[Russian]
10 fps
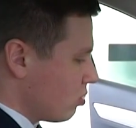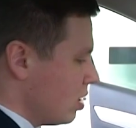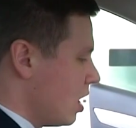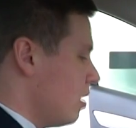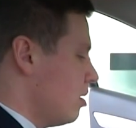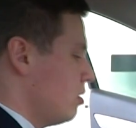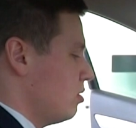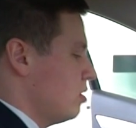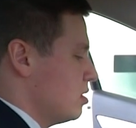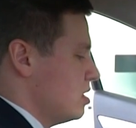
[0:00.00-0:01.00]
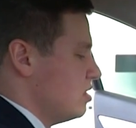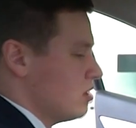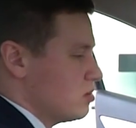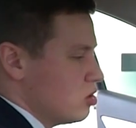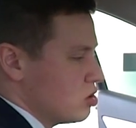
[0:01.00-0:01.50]
руля. Э, здесь
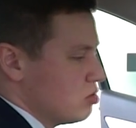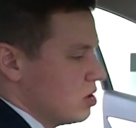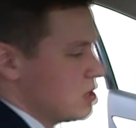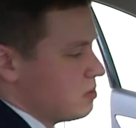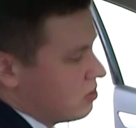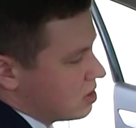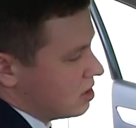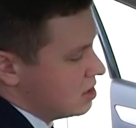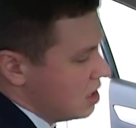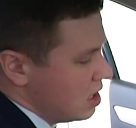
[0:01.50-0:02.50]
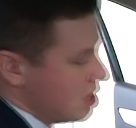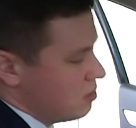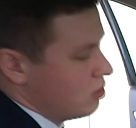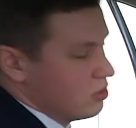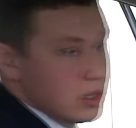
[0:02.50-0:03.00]
возможно у нас по высоте
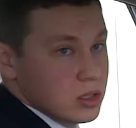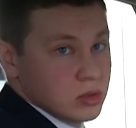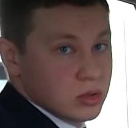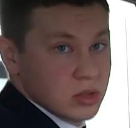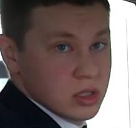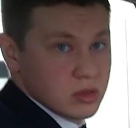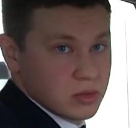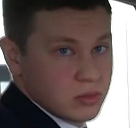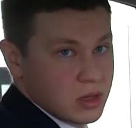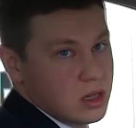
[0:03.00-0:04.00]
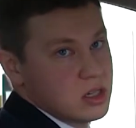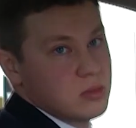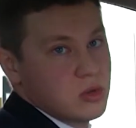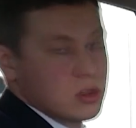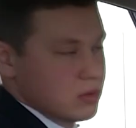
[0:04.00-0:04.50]
и по вылету, то есть э,
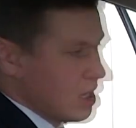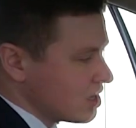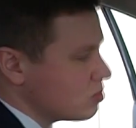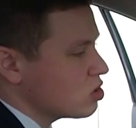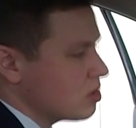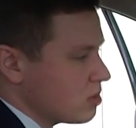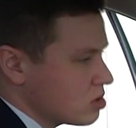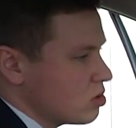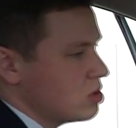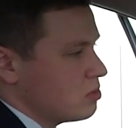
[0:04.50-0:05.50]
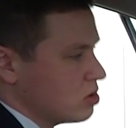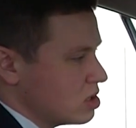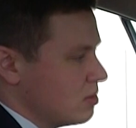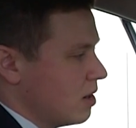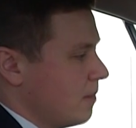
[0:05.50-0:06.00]
также можно, также можно подстроить
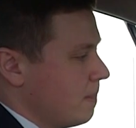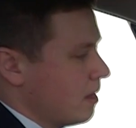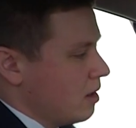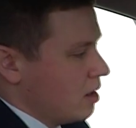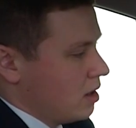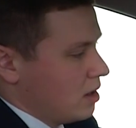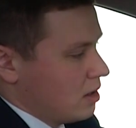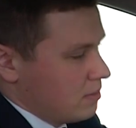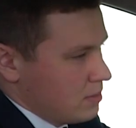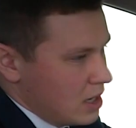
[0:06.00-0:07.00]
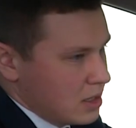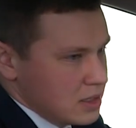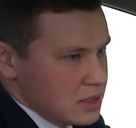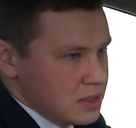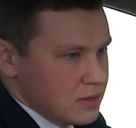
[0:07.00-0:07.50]
под себя.
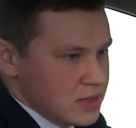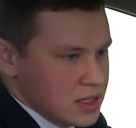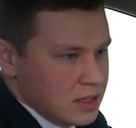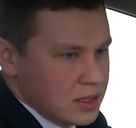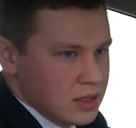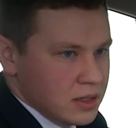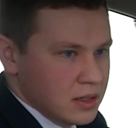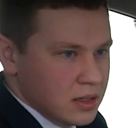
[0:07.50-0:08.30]
Мягкость всех